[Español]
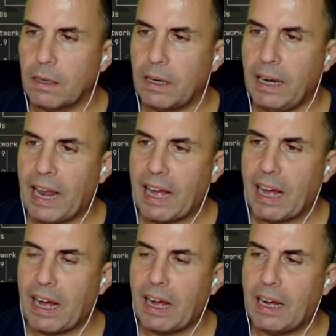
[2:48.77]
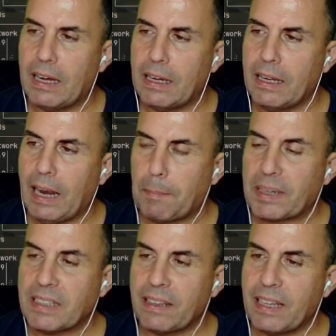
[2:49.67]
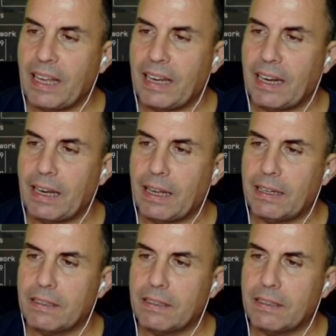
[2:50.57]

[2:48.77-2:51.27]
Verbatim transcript: la, parte del,